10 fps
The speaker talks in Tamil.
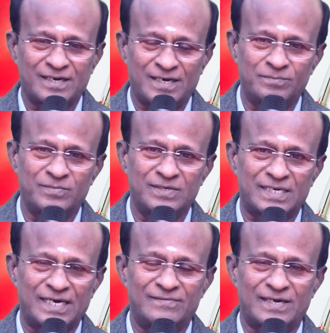கம்பு
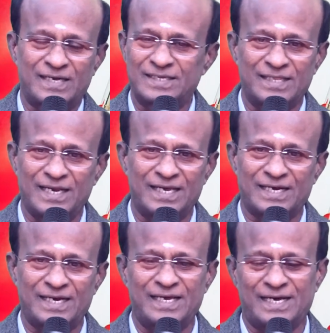கேழ்வரகு அந்த இதெல்லாம்
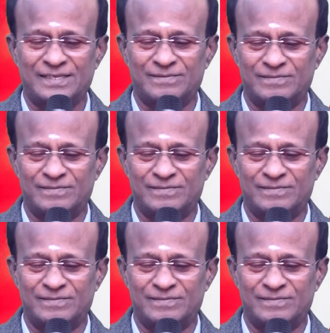இருக்கு இல்லையா அந்த